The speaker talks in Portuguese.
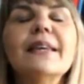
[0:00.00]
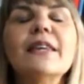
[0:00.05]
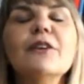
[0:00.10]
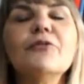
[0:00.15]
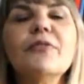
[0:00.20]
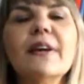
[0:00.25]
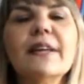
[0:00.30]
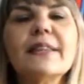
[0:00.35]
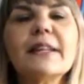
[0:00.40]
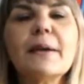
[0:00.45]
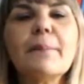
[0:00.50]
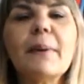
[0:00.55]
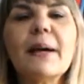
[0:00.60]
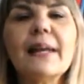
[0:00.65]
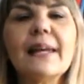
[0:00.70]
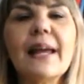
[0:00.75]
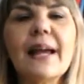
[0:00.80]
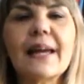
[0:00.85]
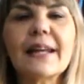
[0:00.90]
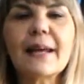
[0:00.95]
que vai
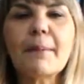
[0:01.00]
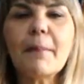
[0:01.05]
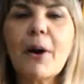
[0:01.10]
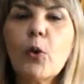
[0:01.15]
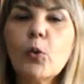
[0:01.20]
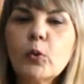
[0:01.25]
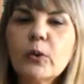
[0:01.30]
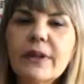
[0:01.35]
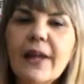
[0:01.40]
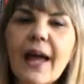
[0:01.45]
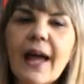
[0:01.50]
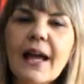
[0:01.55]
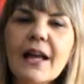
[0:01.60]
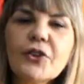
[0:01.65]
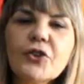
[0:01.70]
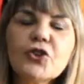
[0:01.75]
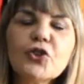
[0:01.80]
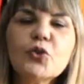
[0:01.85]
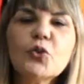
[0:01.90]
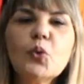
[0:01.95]
trabalhar a
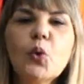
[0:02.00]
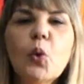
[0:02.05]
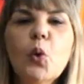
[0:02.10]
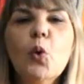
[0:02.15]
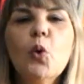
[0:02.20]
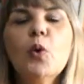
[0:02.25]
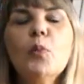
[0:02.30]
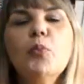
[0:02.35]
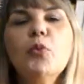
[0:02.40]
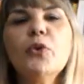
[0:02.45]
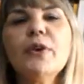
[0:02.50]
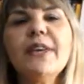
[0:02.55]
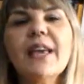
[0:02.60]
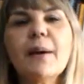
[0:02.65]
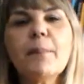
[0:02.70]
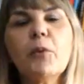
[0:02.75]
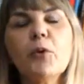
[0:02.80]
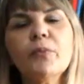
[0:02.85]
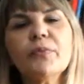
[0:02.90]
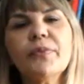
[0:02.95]
maldade do lobo e
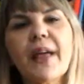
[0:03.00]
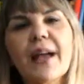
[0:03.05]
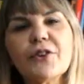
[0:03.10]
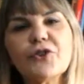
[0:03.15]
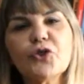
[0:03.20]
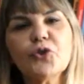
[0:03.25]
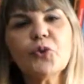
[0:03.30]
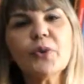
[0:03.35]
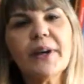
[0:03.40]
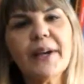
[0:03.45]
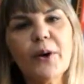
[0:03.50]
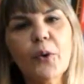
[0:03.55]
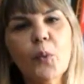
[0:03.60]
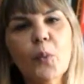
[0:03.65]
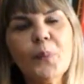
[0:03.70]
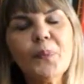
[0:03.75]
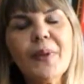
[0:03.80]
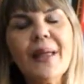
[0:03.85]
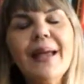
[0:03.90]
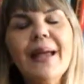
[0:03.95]
a bondade do
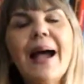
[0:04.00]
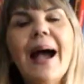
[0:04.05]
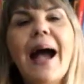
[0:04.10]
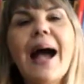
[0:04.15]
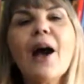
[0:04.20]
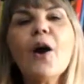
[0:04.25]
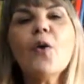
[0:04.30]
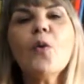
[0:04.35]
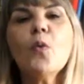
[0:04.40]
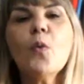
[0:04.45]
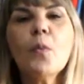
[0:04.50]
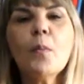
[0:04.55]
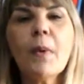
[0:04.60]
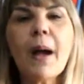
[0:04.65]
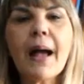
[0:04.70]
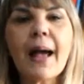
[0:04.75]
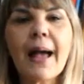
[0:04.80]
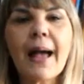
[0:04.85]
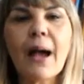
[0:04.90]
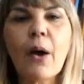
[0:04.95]
cão. Há
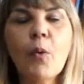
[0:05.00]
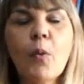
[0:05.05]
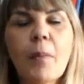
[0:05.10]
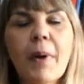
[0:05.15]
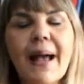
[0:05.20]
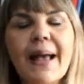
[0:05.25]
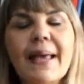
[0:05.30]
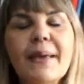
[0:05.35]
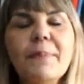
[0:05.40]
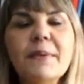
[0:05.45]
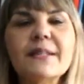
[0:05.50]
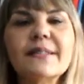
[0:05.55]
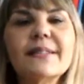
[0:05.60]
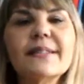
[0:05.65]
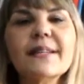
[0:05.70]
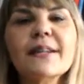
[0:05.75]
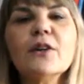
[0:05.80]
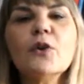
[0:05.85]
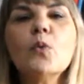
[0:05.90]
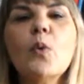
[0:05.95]
uma uma
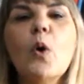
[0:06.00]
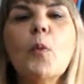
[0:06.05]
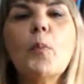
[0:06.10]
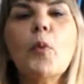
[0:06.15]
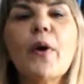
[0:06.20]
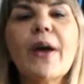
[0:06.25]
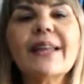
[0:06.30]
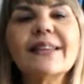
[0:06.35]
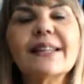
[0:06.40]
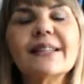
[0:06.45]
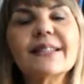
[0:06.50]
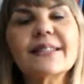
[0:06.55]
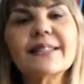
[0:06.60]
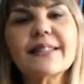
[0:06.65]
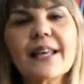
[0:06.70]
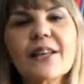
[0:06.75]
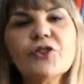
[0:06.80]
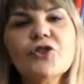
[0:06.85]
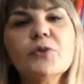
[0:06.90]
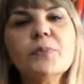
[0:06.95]
remissão ao poeta
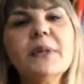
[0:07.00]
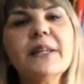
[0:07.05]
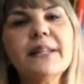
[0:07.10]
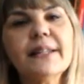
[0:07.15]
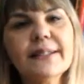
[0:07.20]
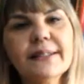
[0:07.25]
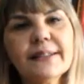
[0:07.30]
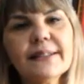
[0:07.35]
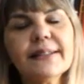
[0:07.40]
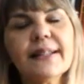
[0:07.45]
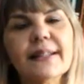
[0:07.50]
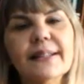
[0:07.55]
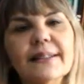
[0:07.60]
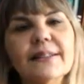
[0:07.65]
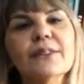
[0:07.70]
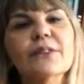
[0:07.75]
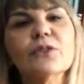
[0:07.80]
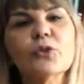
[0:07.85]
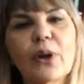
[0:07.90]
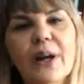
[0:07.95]
Sá de Miranda,
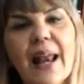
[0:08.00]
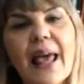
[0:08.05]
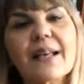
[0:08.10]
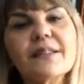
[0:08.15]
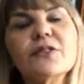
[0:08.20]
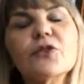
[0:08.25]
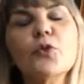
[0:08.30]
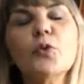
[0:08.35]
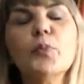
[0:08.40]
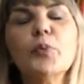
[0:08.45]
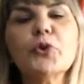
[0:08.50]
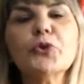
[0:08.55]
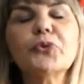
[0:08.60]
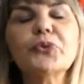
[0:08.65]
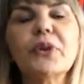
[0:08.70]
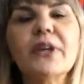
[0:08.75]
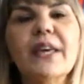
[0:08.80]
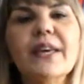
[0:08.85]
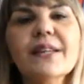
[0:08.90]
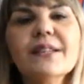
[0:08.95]
clássico
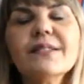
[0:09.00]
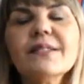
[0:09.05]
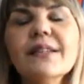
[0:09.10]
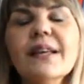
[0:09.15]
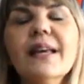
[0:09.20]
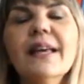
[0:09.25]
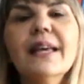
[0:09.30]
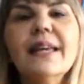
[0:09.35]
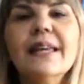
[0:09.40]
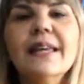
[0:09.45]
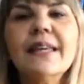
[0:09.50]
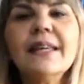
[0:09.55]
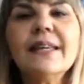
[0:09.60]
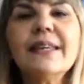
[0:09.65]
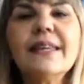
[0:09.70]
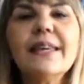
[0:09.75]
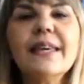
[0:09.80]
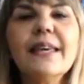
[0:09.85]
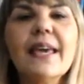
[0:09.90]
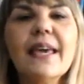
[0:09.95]
português, em
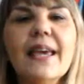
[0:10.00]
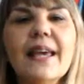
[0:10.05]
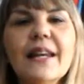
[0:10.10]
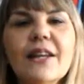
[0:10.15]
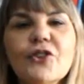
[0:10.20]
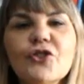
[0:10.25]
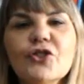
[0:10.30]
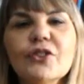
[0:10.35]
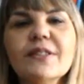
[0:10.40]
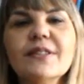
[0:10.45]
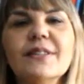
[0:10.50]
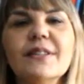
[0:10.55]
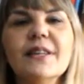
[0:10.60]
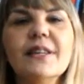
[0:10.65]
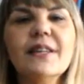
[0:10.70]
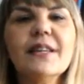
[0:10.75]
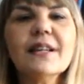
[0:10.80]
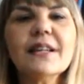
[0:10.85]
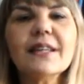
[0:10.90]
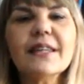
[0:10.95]
que ele
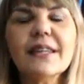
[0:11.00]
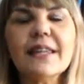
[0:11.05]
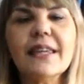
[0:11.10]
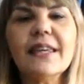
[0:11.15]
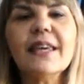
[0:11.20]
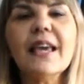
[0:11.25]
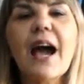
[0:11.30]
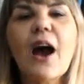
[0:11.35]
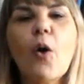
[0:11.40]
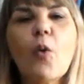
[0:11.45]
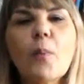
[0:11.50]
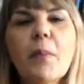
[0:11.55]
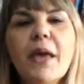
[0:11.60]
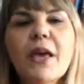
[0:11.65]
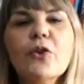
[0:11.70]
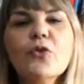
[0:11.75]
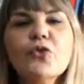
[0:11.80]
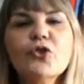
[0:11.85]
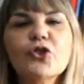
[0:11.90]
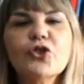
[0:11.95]
dizia que ao
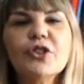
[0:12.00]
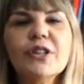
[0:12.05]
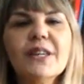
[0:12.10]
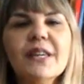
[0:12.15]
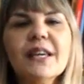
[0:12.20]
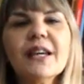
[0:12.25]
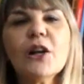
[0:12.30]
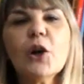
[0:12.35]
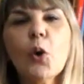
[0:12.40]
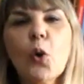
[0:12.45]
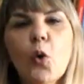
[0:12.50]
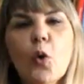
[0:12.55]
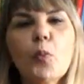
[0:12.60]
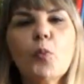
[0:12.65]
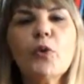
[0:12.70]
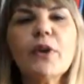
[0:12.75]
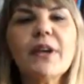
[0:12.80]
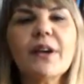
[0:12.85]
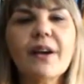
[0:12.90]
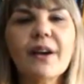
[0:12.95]
meio-dia
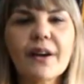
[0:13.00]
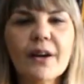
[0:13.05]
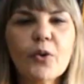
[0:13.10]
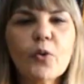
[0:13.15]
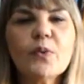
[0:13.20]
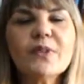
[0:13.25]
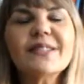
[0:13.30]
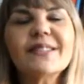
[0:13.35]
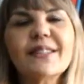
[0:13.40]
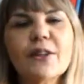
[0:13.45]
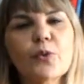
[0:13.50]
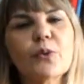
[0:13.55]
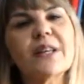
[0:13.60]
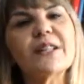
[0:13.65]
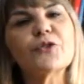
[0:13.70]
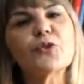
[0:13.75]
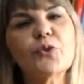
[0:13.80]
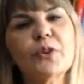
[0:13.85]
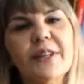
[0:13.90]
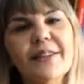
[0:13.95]
lobo e cão estão na
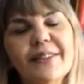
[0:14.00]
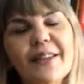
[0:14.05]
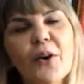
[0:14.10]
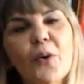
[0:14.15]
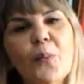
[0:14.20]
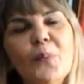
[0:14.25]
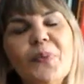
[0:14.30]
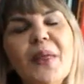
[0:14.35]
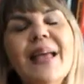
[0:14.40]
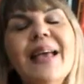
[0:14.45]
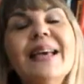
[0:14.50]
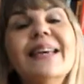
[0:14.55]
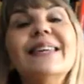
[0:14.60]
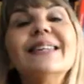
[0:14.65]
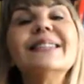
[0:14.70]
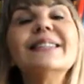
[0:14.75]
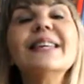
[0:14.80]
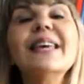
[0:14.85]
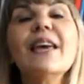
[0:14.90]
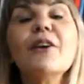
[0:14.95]
escuridão,
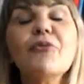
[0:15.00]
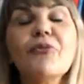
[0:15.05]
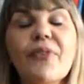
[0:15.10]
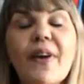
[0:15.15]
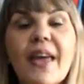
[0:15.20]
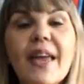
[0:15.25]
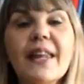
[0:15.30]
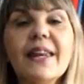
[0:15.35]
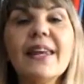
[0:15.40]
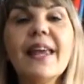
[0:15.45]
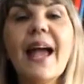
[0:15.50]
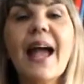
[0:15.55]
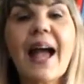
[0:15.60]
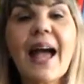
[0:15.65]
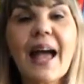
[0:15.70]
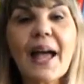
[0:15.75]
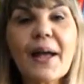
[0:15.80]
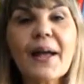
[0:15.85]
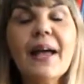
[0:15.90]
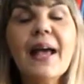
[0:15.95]
que se refere
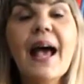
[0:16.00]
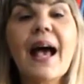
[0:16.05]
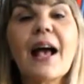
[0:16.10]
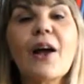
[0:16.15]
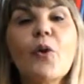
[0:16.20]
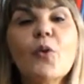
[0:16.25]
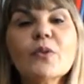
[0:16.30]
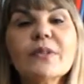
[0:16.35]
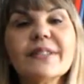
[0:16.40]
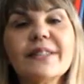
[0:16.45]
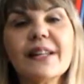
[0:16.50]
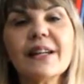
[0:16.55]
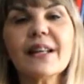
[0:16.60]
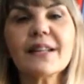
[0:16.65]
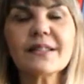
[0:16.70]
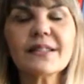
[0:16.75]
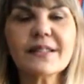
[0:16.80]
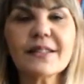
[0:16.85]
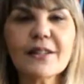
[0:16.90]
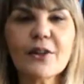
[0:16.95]
à a, a
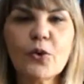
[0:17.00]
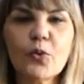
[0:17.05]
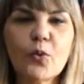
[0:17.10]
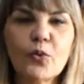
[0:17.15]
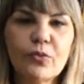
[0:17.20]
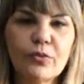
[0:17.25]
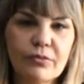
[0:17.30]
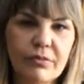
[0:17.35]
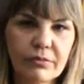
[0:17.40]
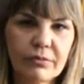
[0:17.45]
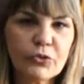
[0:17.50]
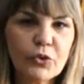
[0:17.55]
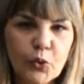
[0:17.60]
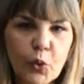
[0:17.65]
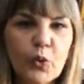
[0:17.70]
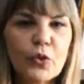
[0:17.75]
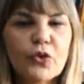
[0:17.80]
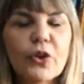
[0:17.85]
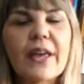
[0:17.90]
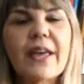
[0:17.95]
constelação
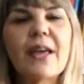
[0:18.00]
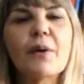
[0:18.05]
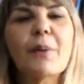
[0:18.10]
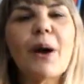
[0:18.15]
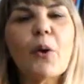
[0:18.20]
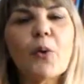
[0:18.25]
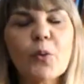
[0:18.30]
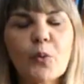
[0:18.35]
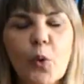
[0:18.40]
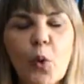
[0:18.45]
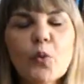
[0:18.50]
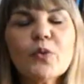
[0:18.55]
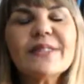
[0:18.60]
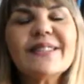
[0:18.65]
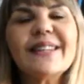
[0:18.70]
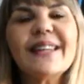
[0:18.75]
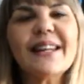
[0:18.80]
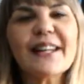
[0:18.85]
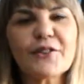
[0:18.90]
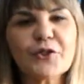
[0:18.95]
do, é, uma,
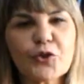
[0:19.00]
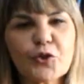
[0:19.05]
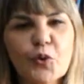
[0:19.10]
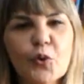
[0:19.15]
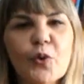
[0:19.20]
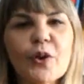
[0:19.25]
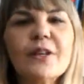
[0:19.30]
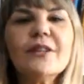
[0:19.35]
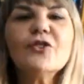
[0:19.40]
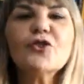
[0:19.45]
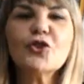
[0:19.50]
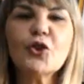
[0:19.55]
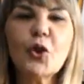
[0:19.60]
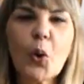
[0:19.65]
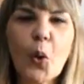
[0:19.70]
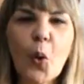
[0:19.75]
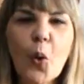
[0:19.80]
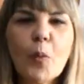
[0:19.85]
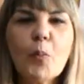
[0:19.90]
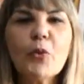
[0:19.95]
constelações de
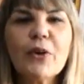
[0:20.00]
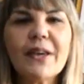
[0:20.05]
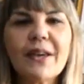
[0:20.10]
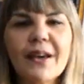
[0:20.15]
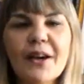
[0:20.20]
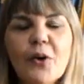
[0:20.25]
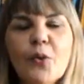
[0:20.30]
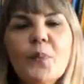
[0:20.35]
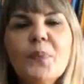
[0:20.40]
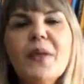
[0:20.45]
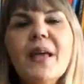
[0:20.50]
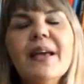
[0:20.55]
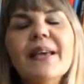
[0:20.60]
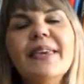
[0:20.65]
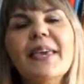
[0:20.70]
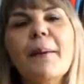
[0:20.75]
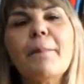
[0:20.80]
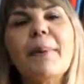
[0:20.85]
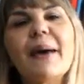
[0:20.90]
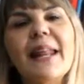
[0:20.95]
lobo e cão
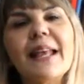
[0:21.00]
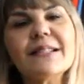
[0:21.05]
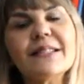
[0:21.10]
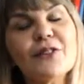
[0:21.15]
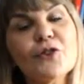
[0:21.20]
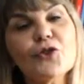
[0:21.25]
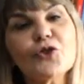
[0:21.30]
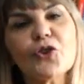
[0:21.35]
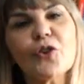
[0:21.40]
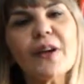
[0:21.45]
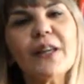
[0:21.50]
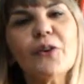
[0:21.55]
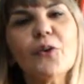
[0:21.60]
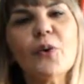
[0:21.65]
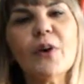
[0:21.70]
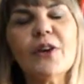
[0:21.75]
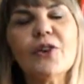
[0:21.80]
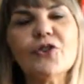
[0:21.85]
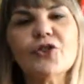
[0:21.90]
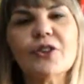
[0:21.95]
que aparecem só à
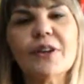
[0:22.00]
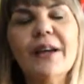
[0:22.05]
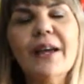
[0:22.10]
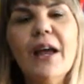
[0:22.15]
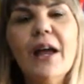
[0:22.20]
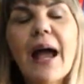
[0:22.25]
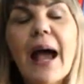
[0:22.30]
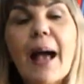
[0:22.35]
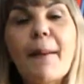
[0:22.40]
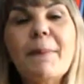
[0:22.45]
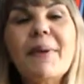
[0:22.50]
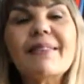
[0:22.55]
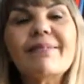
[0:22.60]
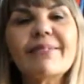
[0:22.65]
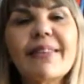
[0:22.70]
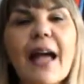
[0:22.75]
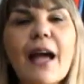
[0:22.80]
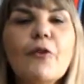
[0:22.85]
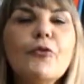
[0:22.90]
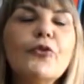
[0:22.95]
noite. A
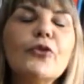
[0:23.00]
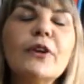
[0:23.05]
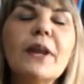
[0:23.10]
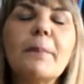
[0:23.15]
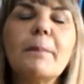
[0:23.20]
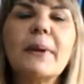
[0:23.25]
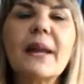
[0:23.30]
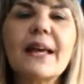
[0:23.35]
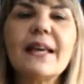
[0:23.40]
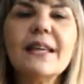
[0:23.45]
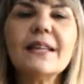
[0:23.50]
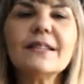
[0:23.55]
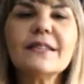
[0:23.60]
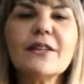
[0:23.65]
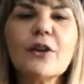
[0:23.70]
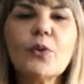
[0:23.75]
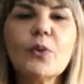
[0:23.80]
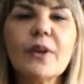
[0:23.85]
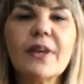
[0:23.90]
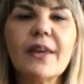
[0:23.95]
metáfora para
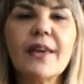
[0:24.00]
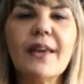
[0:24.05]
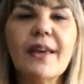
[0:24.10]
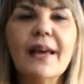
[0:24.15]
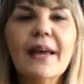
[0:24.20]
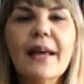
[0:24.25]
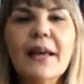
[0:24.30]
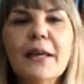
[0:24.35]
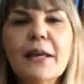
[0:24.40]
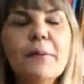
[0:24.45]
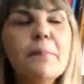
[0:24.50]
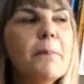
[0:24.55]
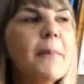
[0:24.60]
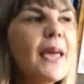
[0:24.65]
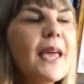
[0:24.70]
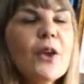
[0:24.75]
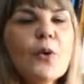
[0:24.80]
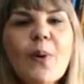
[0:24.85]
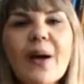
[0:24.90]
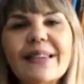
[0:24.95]
isso é o que? Em
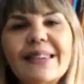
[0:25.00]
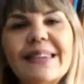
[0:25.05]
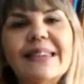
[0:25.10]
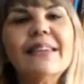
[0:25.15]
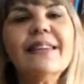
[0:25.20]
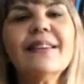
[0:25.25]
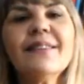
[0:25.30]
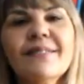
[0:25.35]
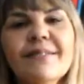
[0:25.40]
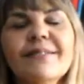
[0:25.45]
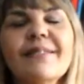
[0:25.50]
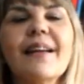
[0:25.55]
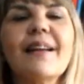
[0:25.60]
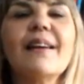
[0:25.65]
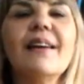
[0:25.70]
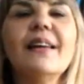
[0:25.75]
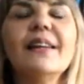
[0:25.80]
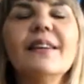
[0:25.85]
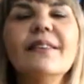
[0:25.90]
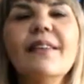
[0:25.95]
meio a tanta
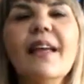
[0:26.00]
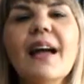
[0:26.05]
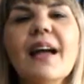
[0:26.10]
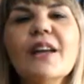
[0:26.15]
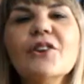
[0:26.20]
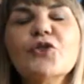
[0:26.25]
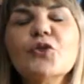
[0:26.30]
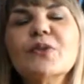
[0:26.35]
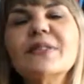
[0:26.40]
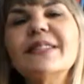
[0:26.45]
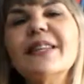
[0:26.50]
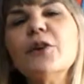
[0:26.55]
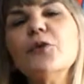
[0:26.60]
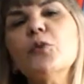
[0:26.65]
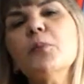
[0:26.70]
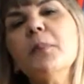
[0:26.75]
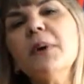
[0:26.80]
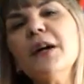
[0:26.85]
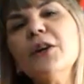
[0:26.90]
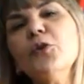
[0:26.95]
claridade, o ser
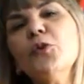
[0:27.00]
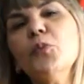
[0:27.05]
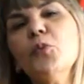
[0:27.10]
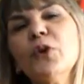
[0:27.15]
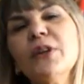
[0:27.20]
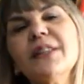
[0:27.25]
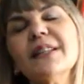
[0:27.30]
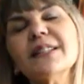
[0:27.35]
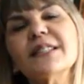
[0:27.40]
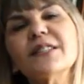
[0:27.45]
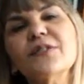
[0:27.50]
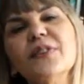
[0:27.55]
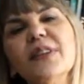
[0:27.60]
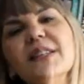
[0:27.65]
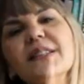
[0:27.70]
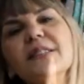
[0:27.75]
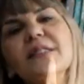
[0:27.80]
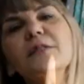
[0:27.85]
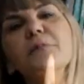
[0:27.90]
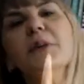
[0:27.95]
humano muitas
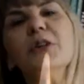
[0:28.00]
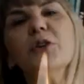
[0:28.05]
vezes